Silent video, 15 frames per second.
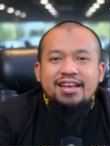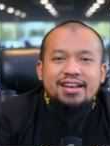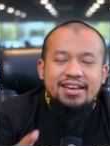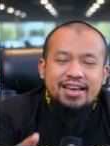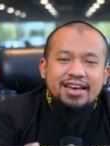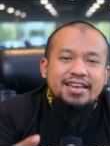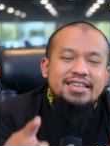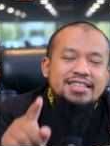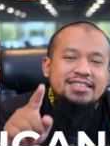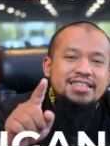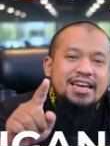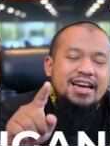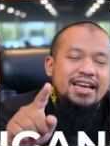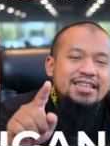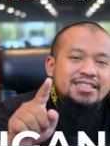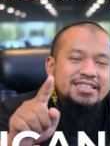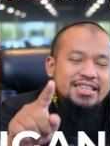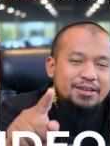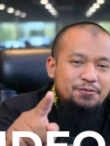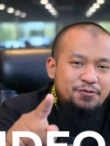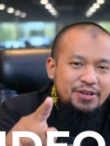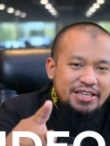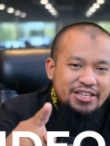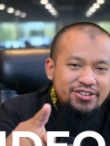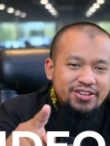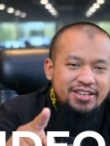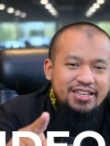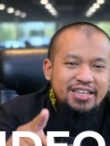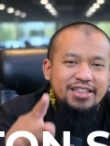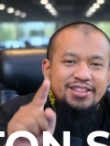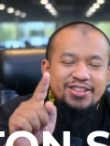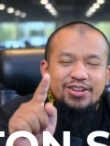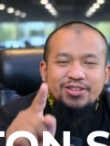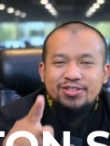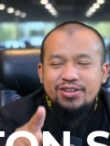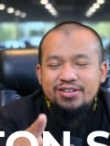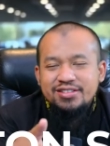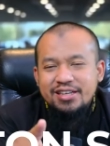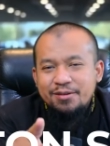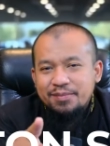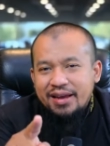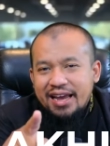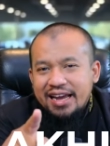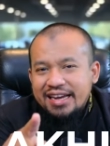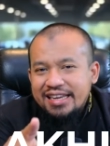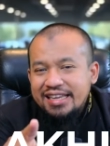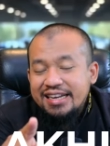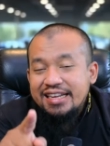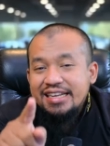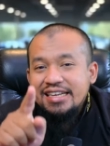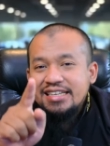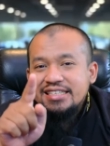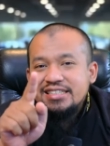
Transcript: Nah, jangan skip video ini, tonton sampai akhir.